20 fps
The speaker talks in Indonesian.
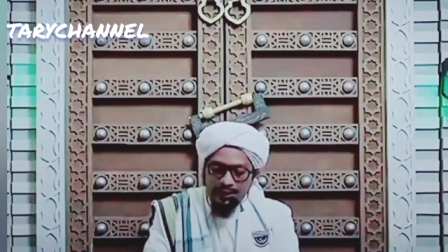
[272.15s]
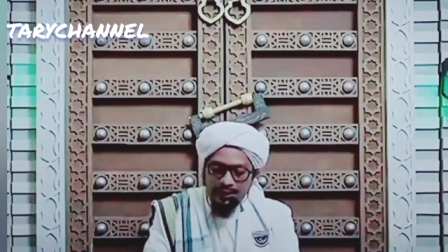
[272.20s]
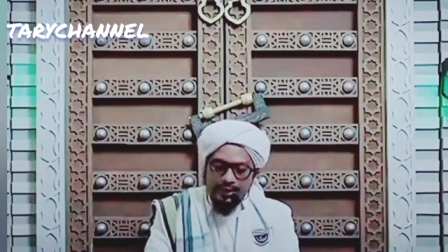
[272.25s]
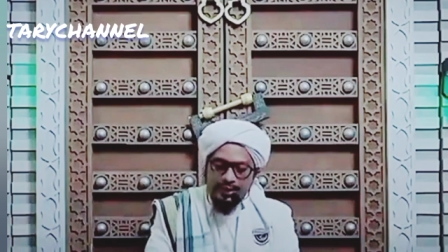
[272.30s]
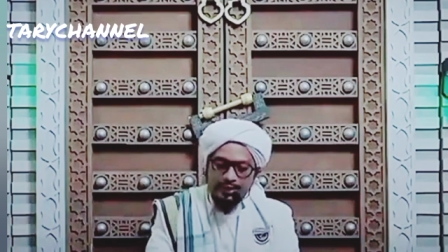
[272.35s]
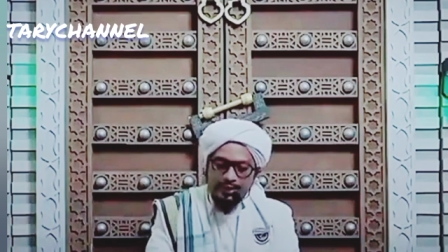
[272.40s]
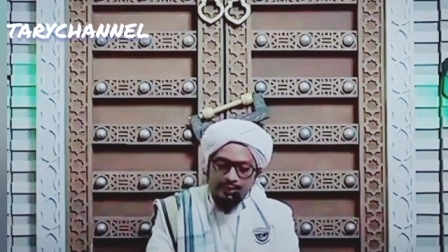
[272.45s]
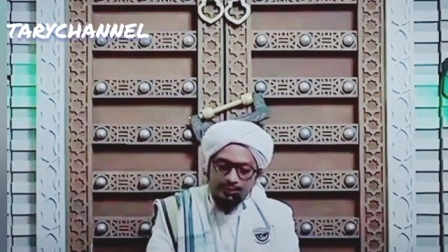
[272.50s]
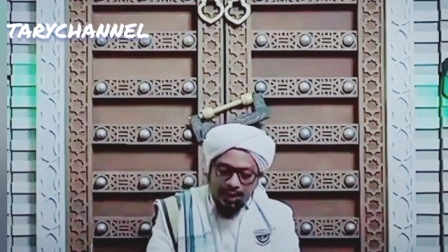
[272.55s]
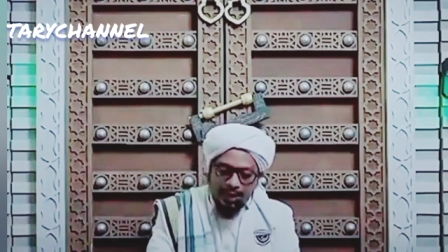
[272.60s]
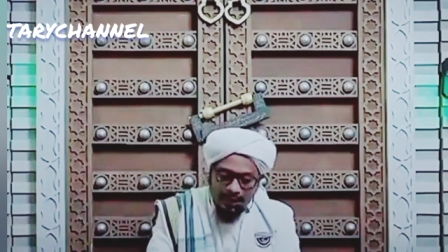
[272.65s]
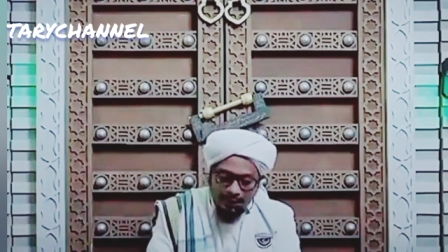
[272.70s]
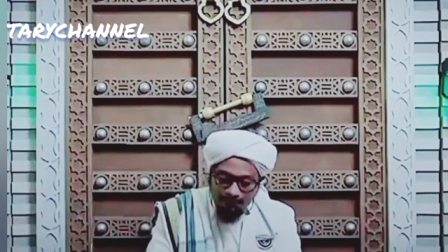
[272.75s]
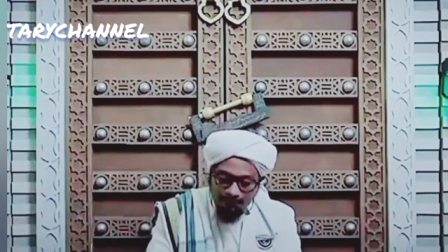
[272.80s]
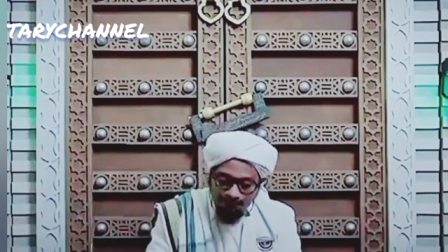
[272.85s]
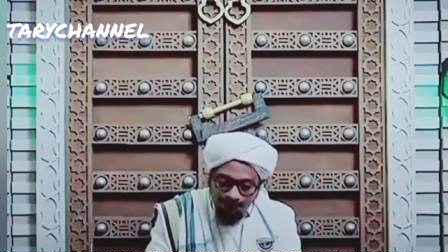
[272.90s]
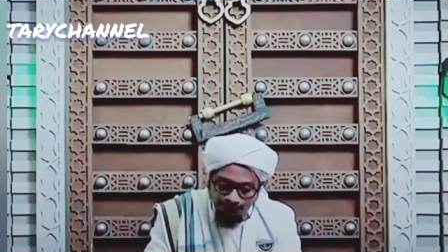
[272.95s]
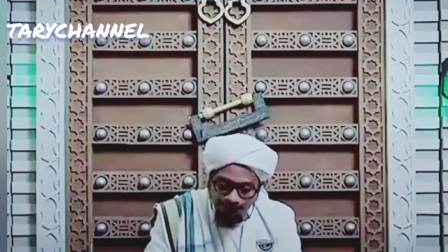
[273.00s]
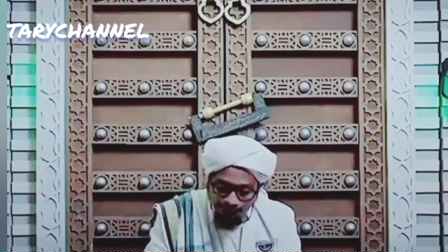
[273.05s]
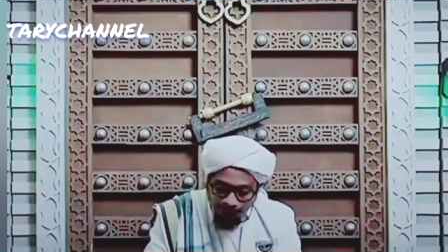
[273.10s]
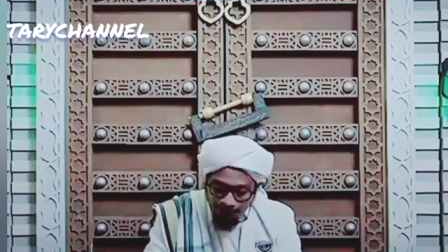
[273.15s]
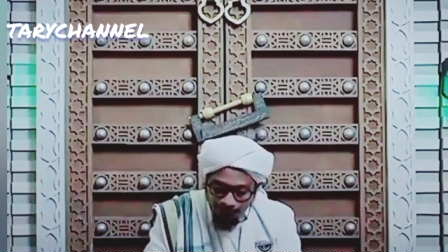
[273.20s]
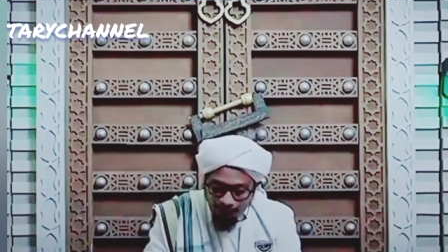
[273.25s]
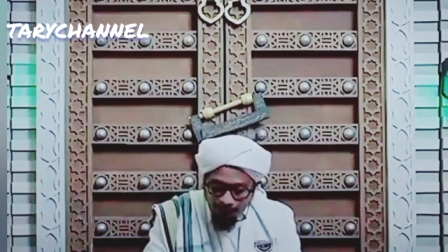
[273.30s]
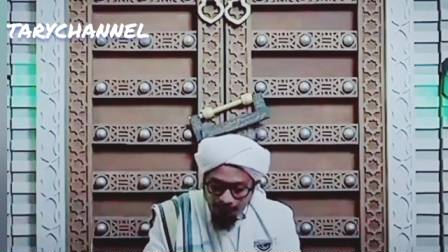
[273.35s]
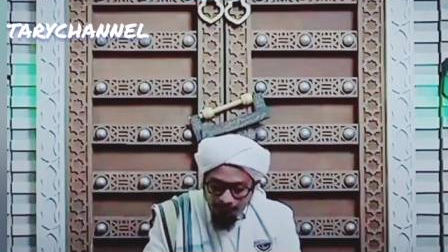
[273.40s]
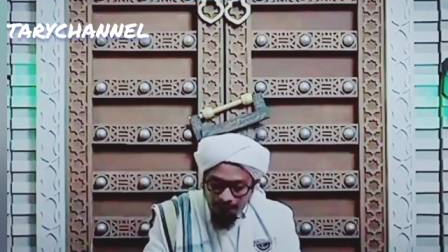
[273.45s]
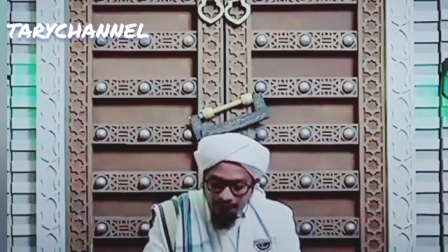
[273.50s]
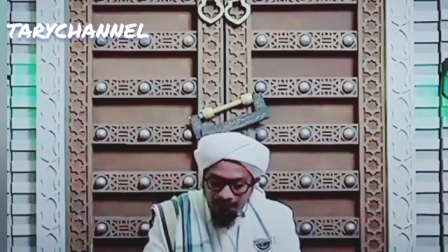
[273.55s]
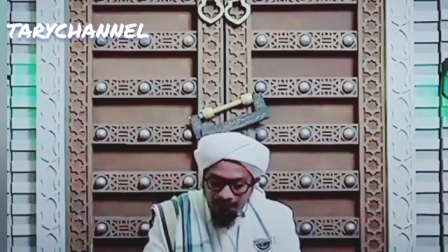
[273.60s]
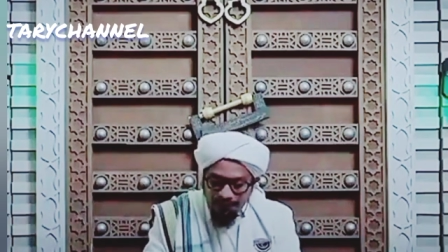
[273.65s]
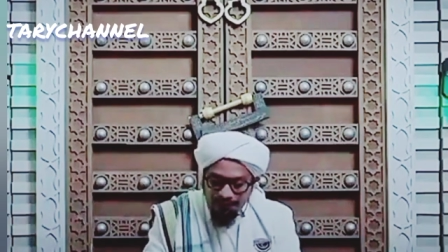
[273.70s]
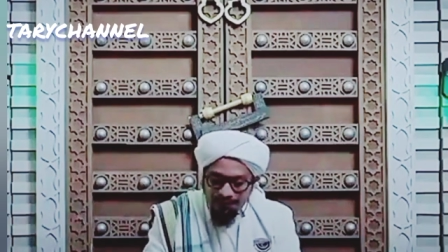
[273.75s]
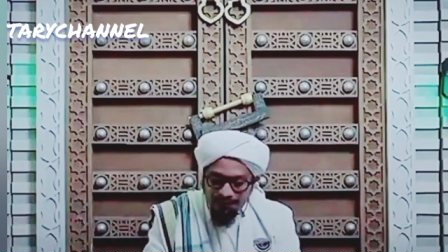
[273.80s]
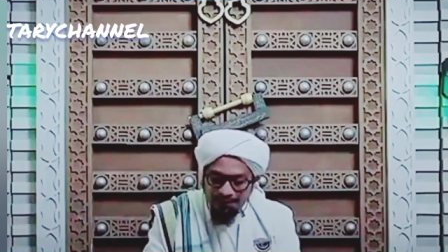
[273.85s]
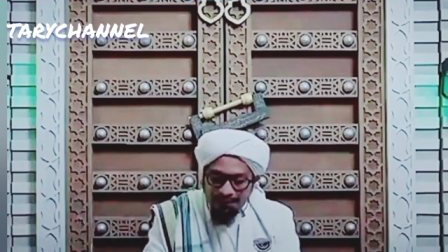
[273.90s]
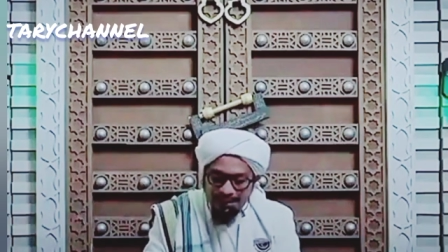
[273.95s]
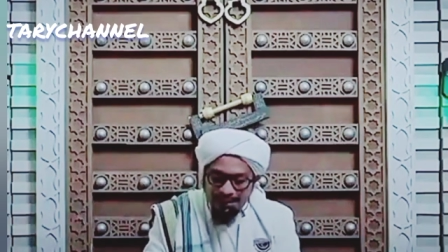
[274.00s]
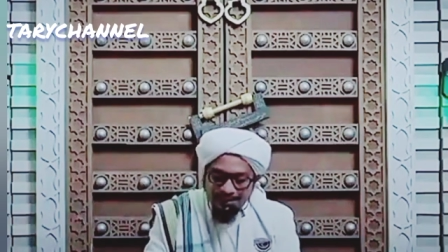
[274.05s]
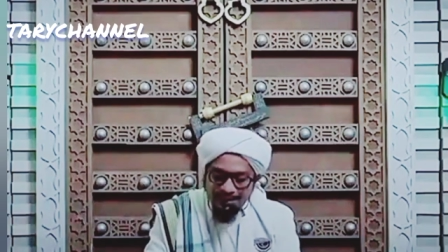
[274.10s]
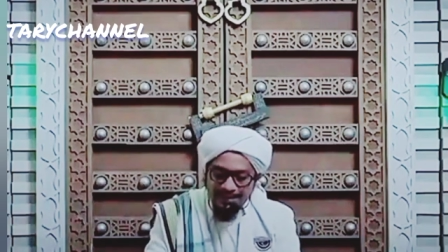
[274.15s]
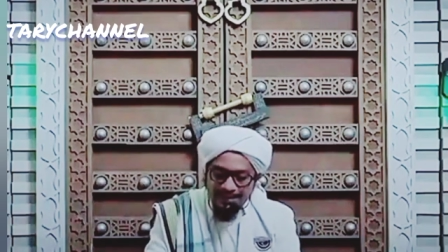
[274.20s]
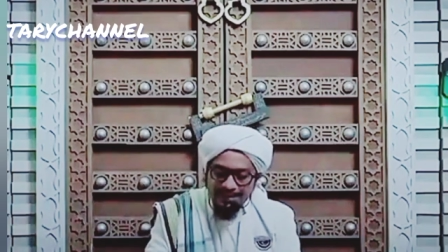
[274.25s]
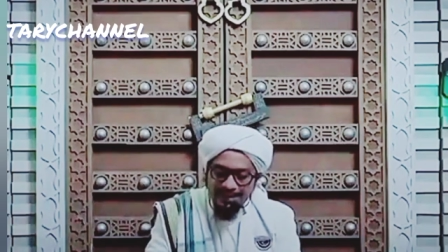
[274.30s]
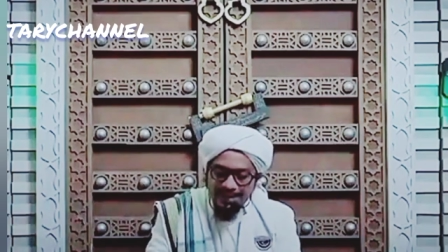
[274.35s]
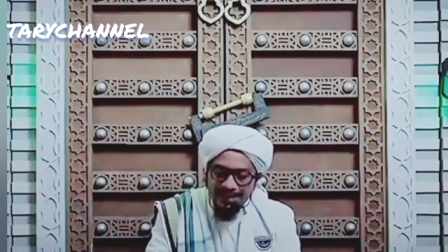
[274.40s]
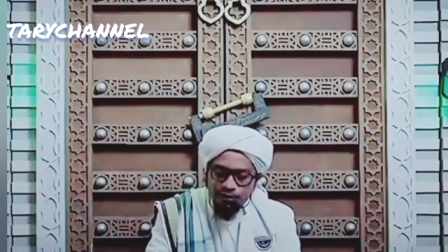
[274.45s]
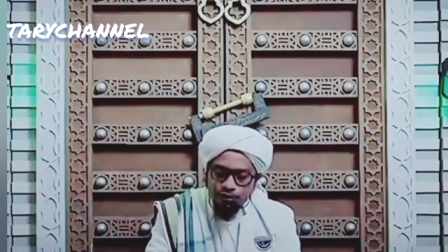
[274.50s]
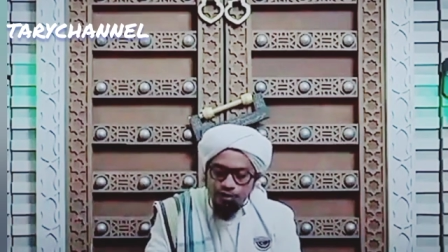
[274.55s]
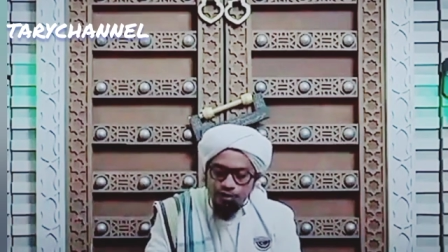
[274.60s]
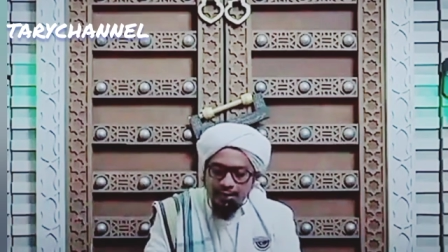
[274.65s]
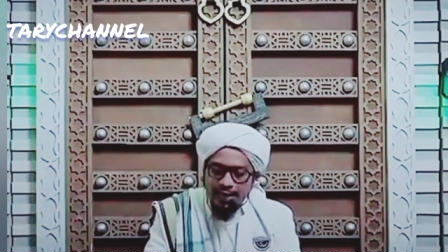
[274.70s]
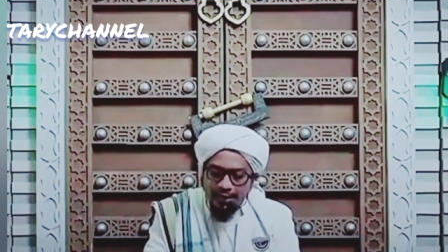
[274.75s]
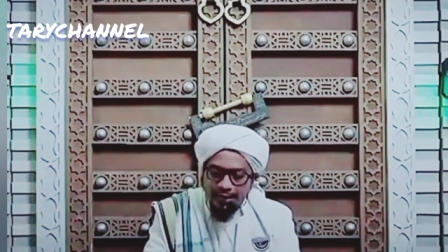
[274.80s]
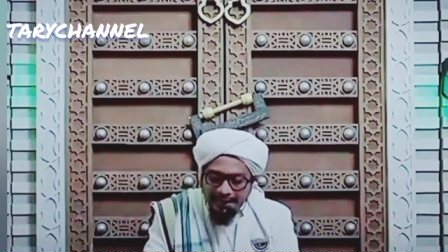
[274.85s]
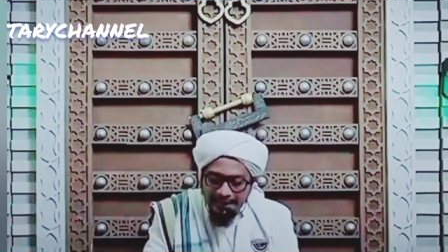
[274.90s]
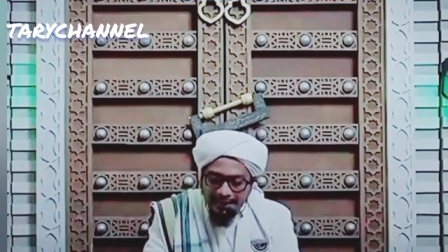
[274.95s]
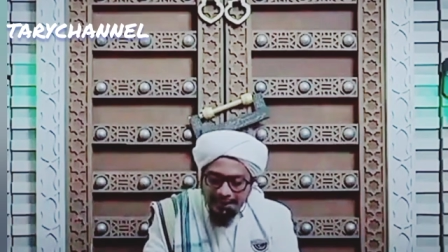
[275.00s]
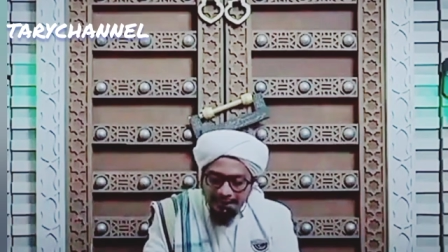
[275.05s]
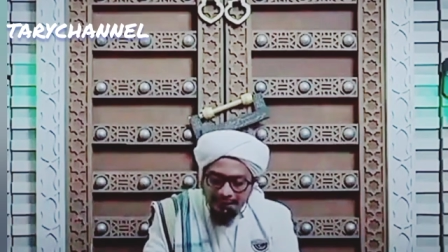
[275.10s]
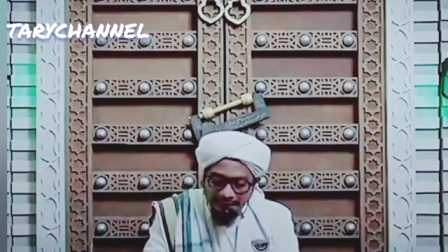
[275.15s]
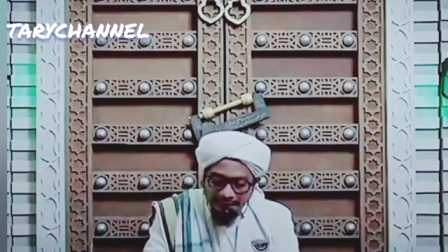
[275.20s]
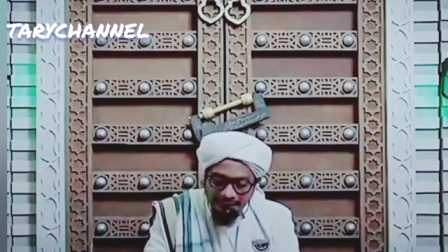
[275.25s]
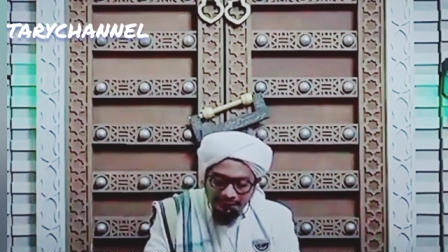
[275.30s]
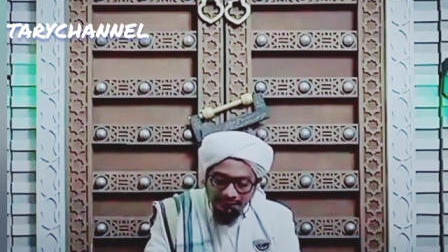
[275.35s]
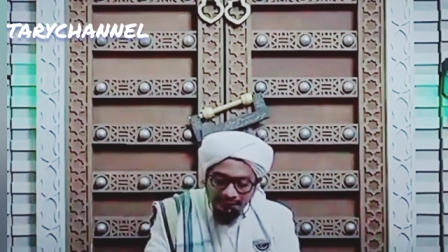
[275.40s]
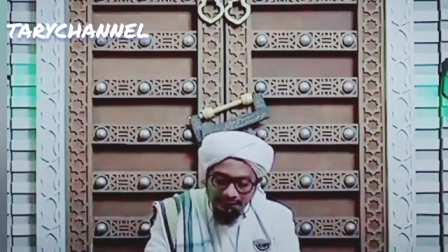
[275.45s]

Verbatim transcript: yang kelima dibaca seratus kali